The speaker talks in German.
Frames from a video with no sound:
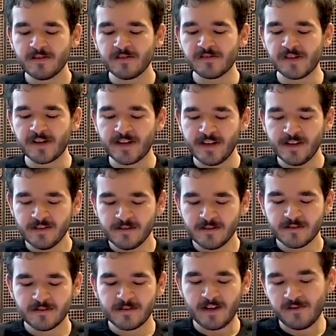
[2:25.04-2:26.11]

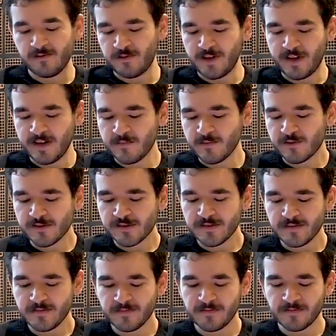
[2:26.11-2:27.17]
Zakat, die, also die
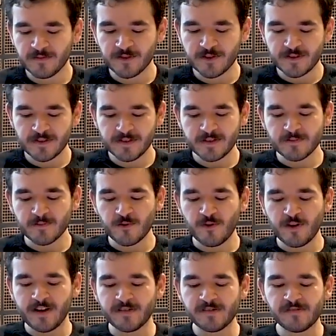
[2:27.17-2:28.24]
Almosen, wird im
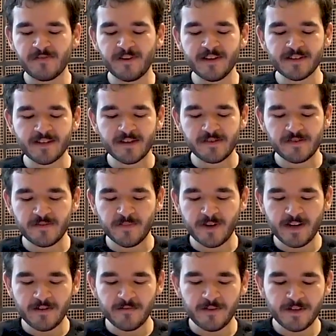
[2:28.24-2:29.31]
Koran 32
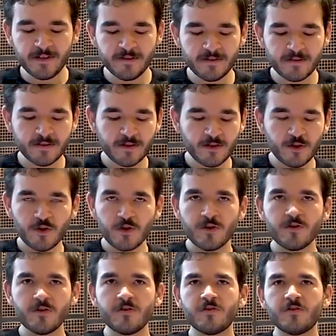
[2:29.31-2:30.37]
Mal erwähnt
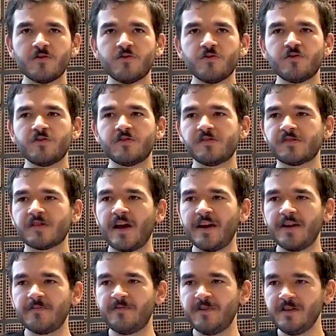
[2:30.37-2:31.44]
und ist
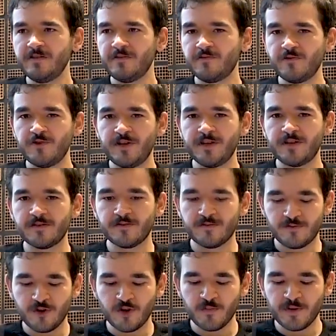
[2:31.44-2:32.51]
eine Pflicht für
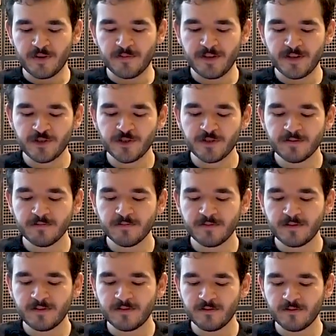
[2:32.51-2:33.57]
jeden gläubigen Menschen
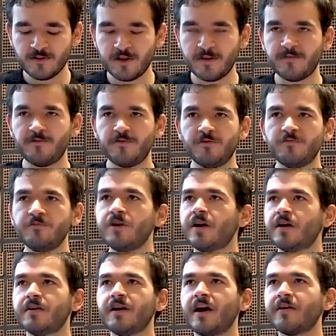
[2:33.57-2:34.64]
oder für,
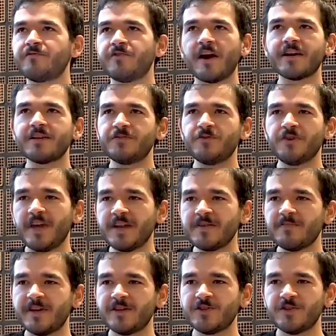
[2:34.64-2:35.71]
ja, eigentlich für
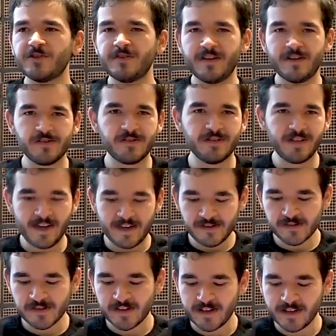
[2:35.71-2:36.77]
jeden Menschen, der es sich
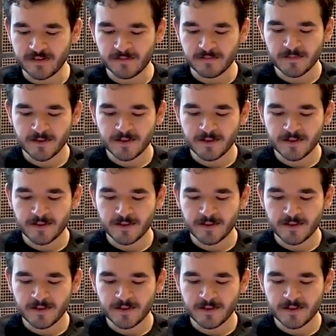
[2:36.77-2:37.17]
leisten kann.